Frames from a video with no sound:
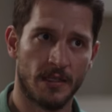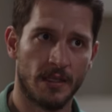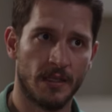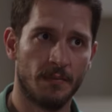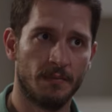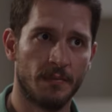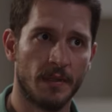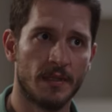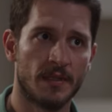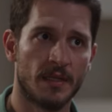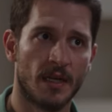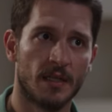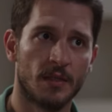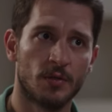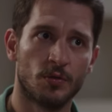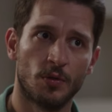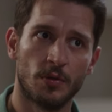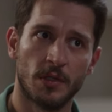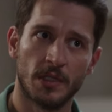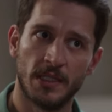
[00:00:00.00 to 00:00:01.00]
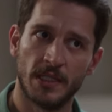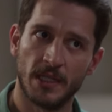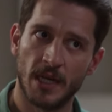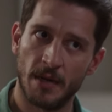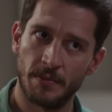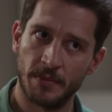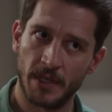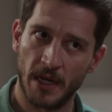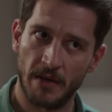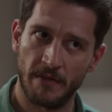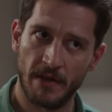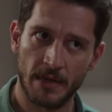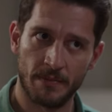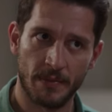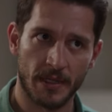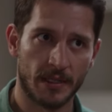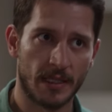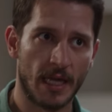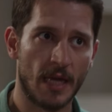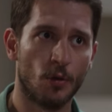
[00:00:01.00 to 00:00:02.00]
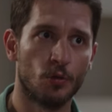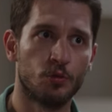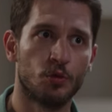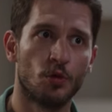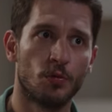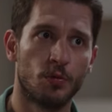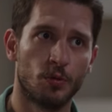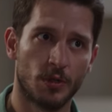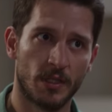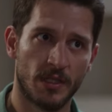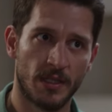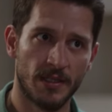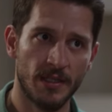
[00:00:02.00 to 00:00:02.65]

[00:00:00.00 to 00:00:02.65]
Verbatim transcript: Gidip dedi sağda solda kira mira verme gel otur burada